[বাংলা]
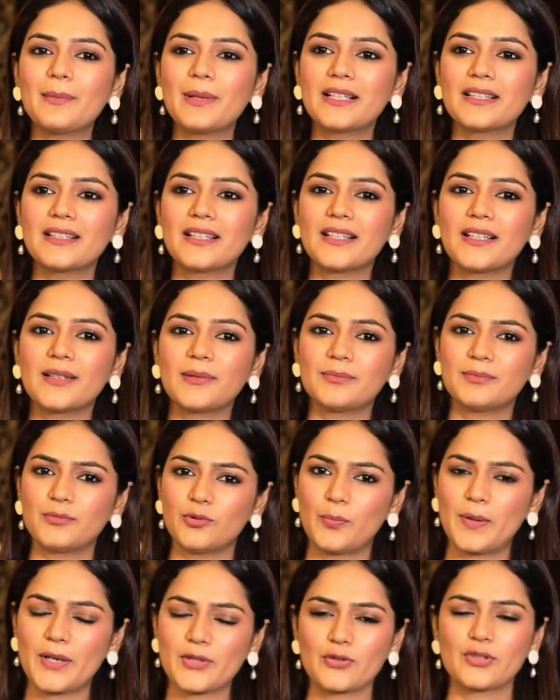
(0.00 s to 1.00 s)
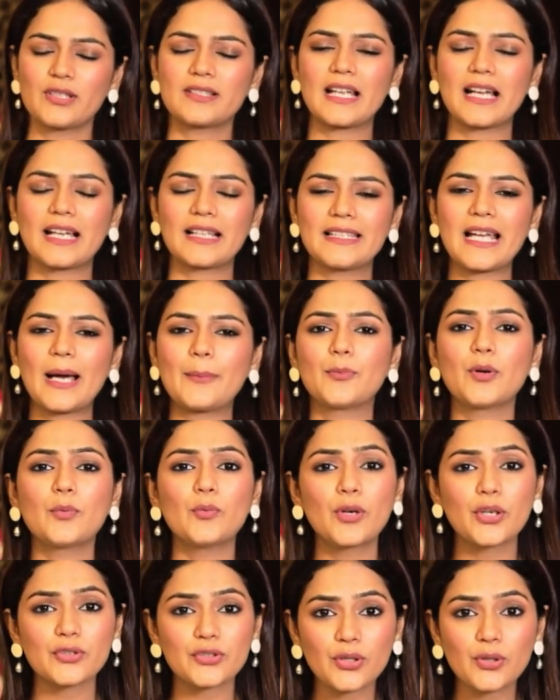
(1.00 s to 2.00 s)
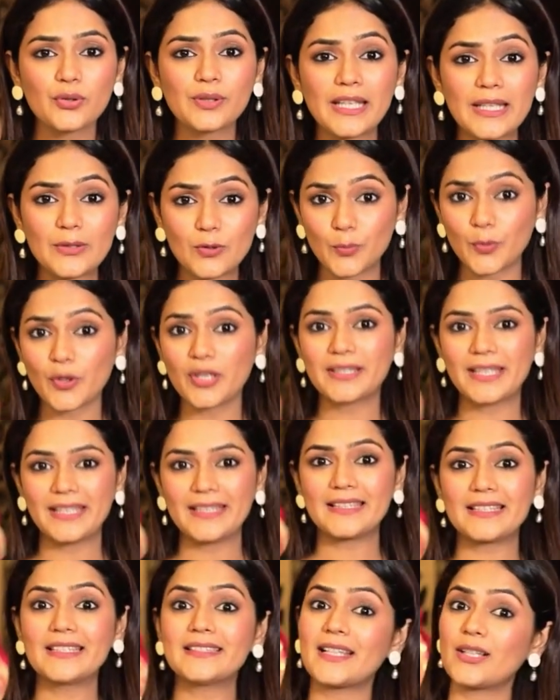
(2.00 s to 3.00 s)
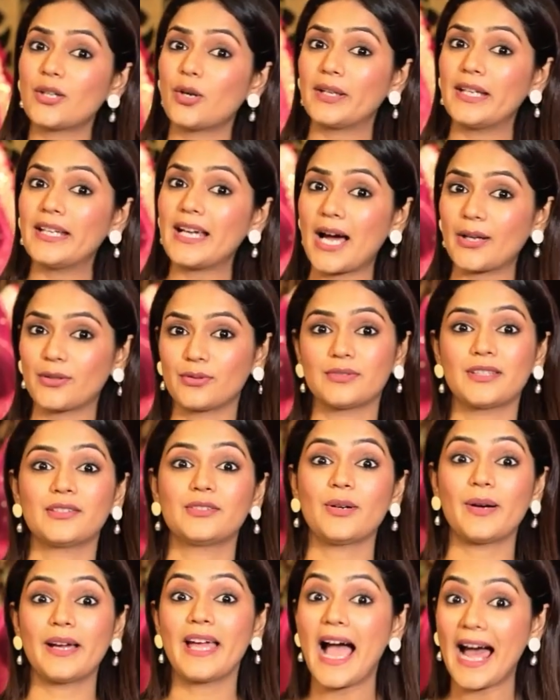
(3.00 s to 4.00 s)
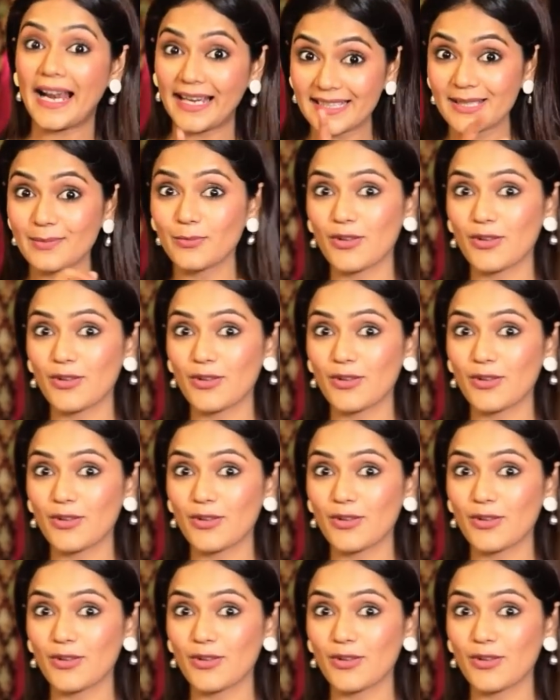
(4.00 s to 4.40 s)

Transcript: আমার উপার্জনের টাকা দিয়ে আব্বু আম্মুকে যখন ঈদ উপহার কিনে দিই তারা অনেক আনন্দিত হয় আরেকটা